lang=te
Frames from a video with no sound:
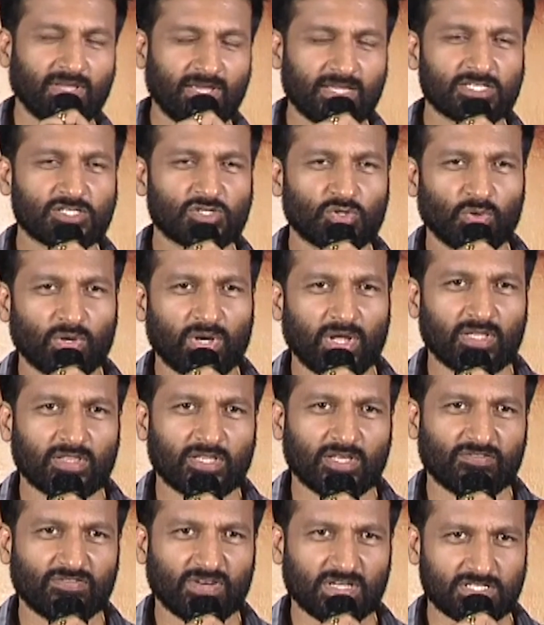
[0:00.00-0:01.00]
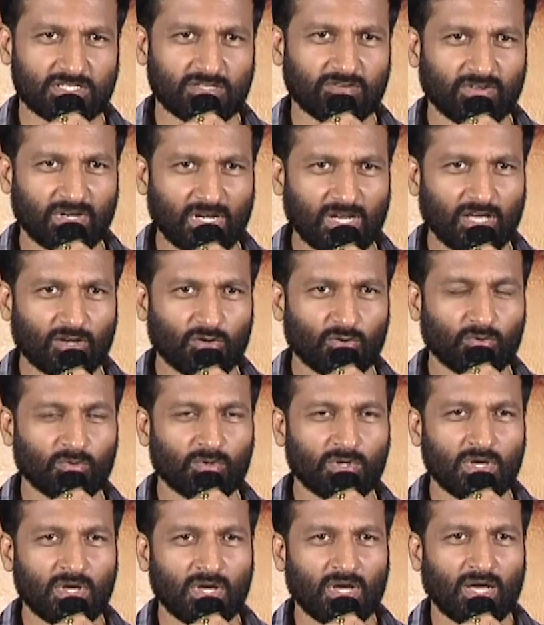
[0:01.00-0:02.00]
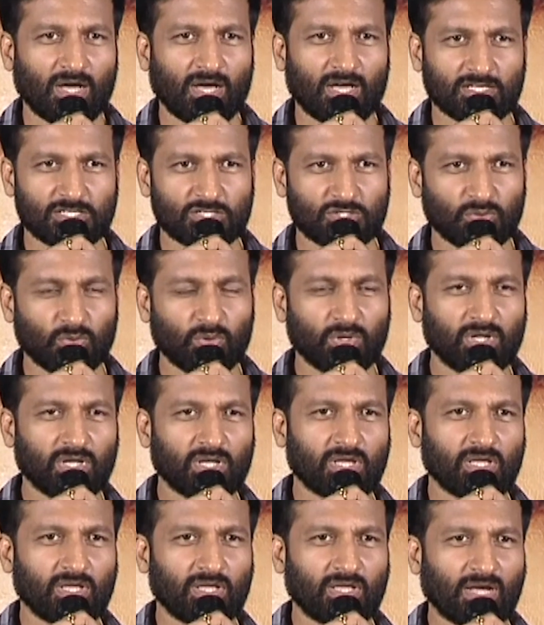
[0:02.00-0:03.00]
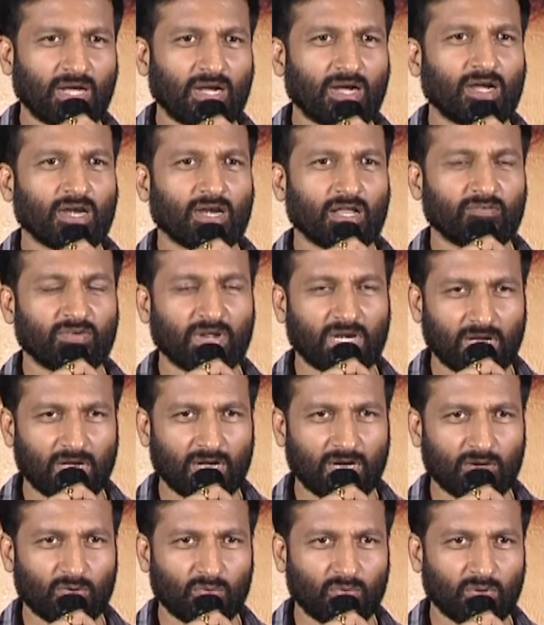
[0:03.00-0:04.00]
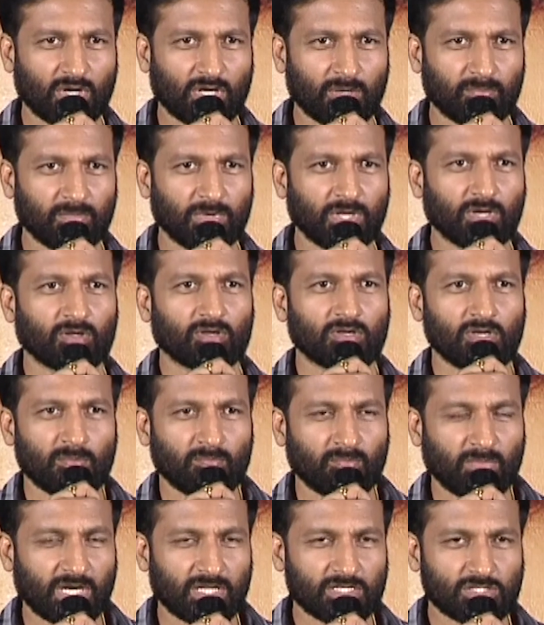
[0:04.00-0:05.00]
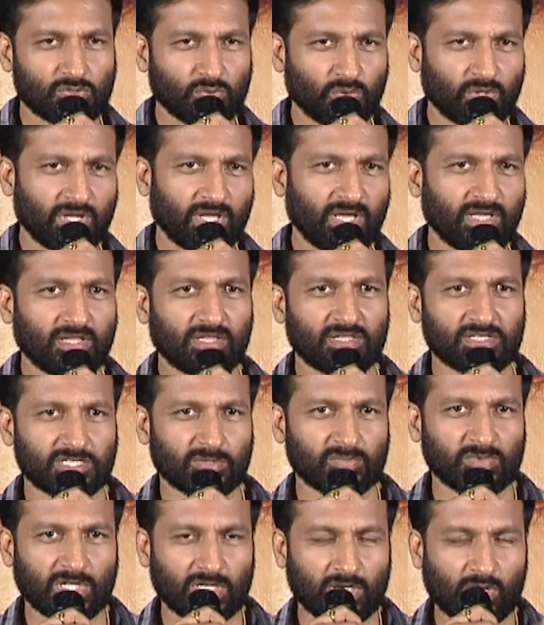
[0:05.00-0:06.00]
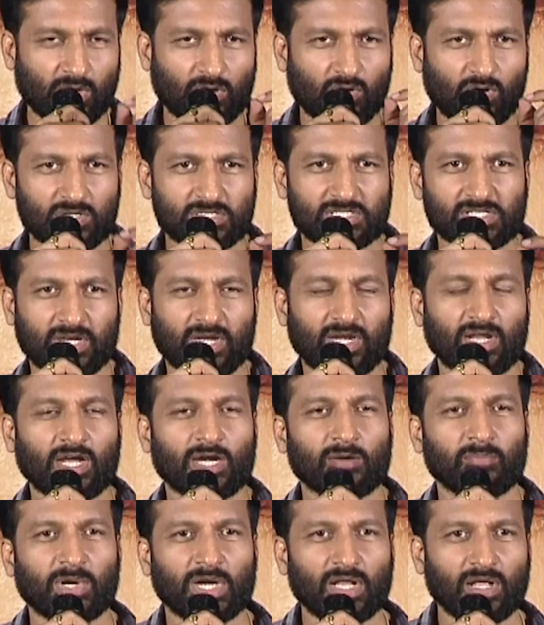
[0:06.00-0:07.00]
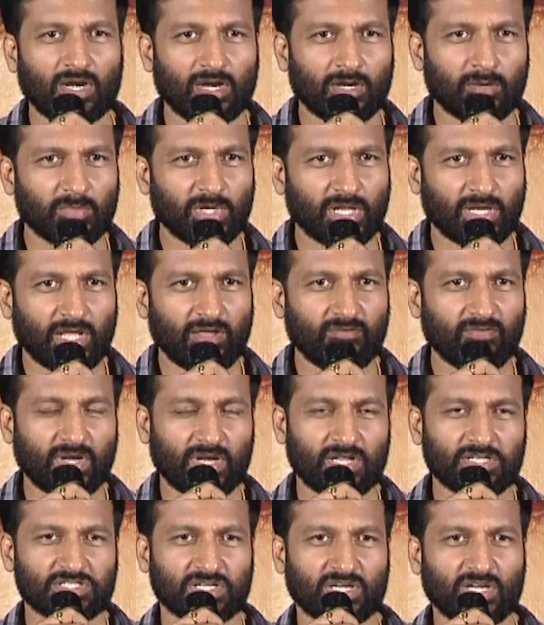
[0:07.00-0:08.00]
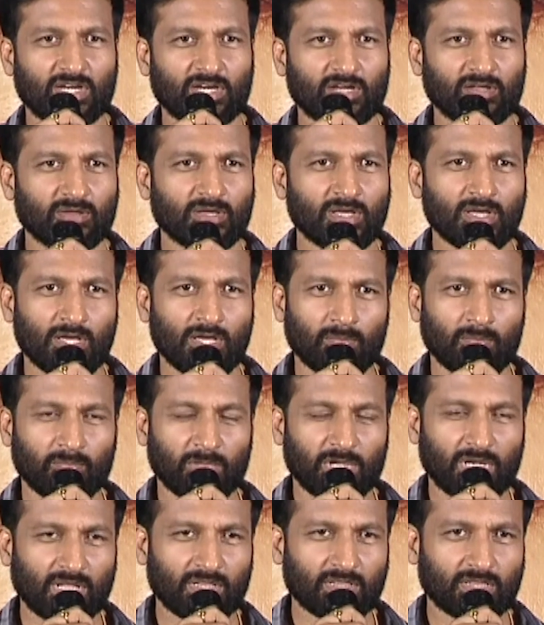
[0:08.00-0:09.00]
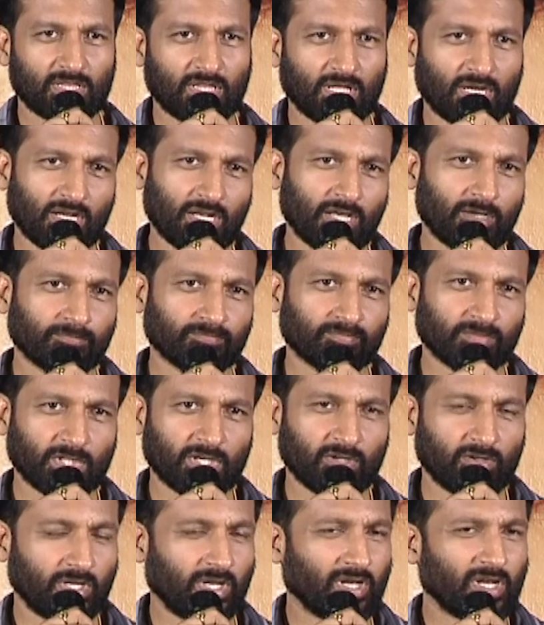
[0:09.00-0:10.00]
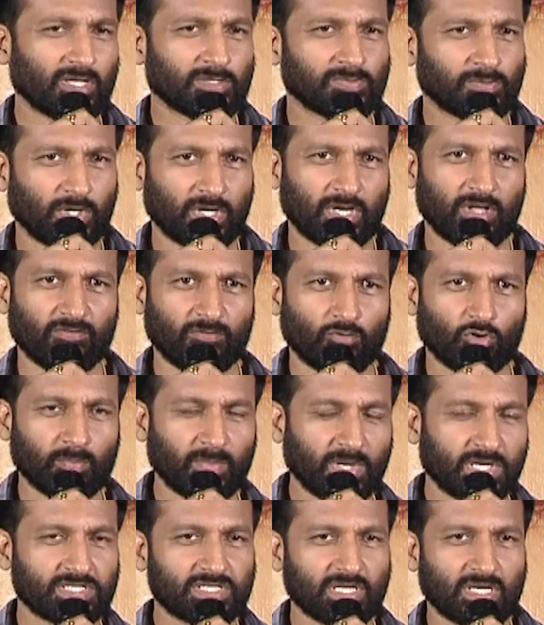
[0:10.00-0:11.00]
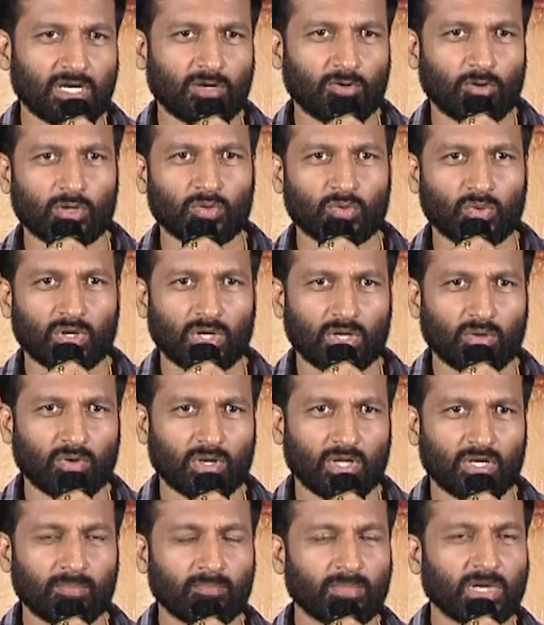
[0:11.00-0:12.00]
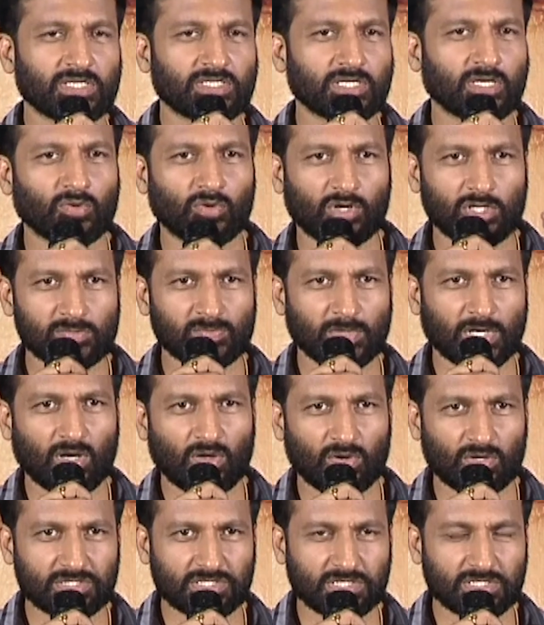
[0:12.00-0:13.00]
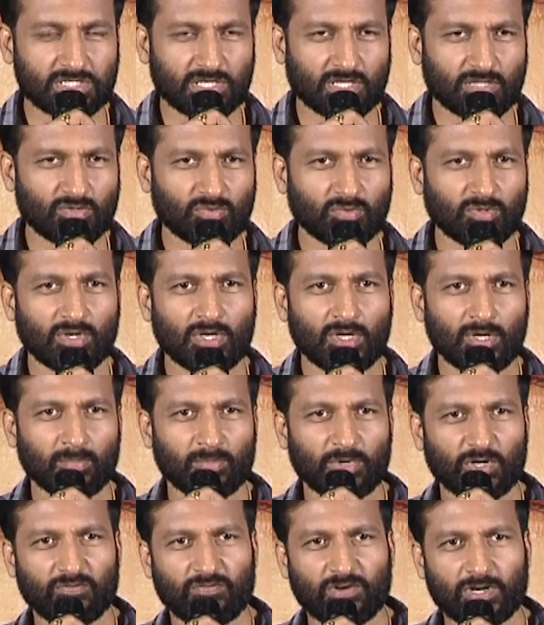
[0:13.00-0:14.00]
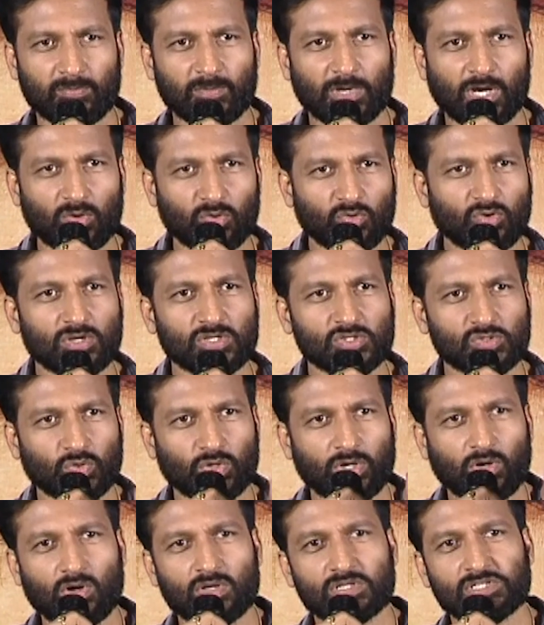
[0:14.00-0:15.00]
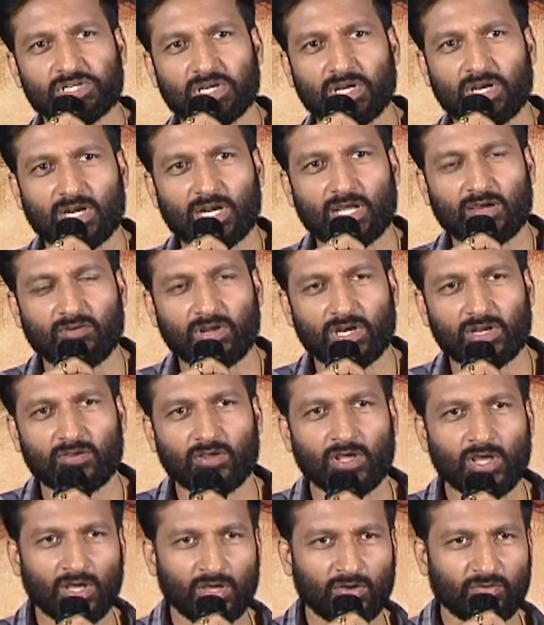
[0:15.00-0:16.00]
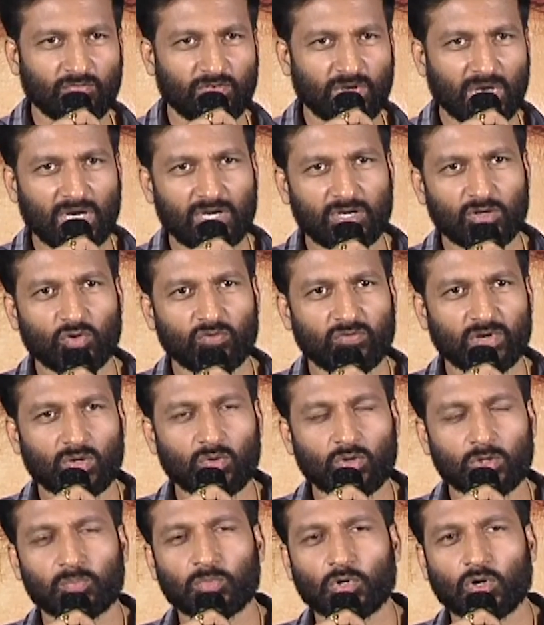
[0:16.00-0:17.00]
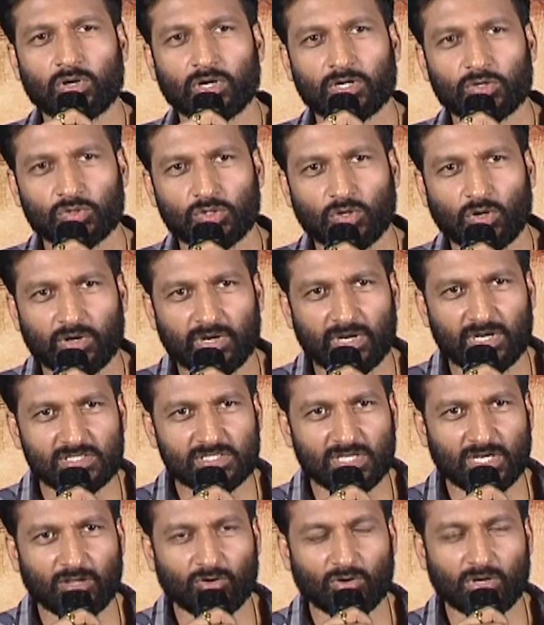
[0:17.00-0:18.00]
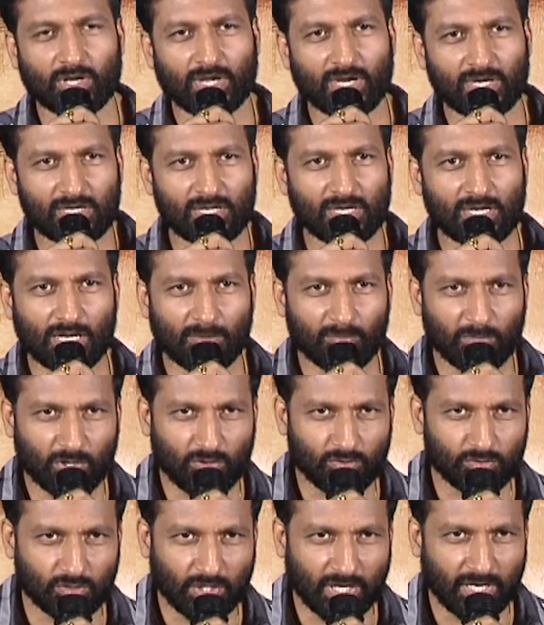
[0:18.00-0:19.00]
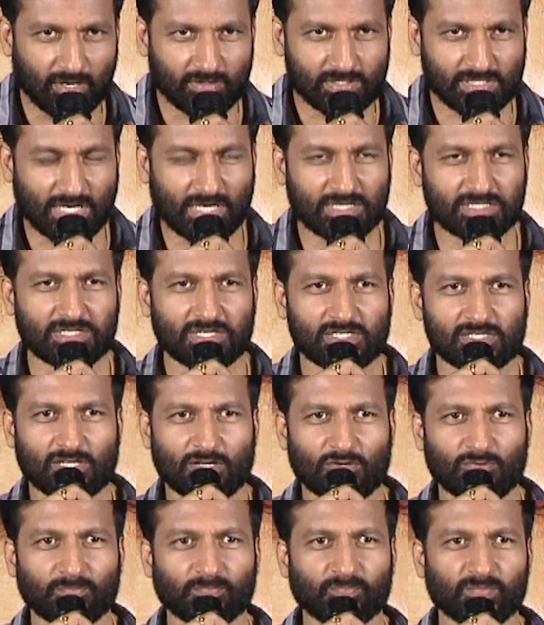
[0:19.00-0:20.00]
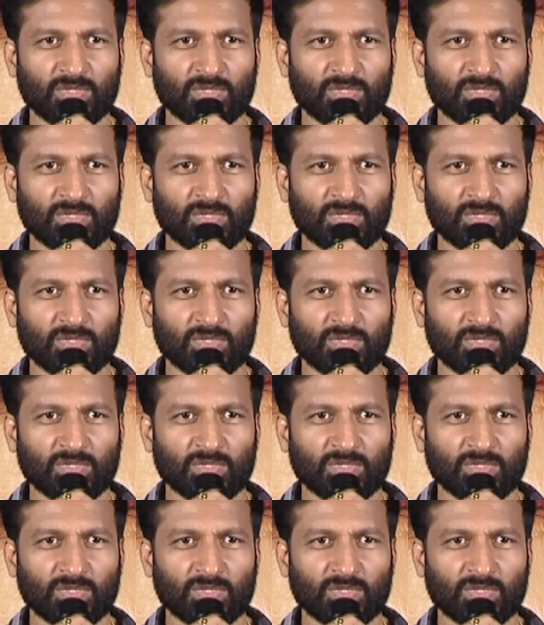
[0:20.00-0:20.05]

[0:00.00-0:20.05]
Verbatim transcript: ఏ స్టోరీ అయితే ఫస్ట్ విన్నారో ఆ స్టోరీకి ఎక్కడ వెనకాడకుండా మీరు మన స్టోరీ ఏదైతే చెప్పినారో నాకు ఆన్ స్క్రీన్ కనపడాలని మీరు ఏమైనా చేయండి మీరు ఎంతన్నా ఇర్రెస్పా అంటే ఒక బడ్జెట్ అని అనుకున్నా కూడా బడ్జెట్ గురించి మనం ఆలోచించద్దు పర్ఫెక్ట్ మనం అనుకున్న స్టోరీ ఆన్ స్క్రీన్ రావాలి వీ హ్యావ్ టు గివ్ ఎ గుడ్ ప్రోడక్ట్ టు ద ఆడియన్స్ అనే ఒక గట్టి నమ్మకంతో ఆయన స్టార్ట్ చేశారు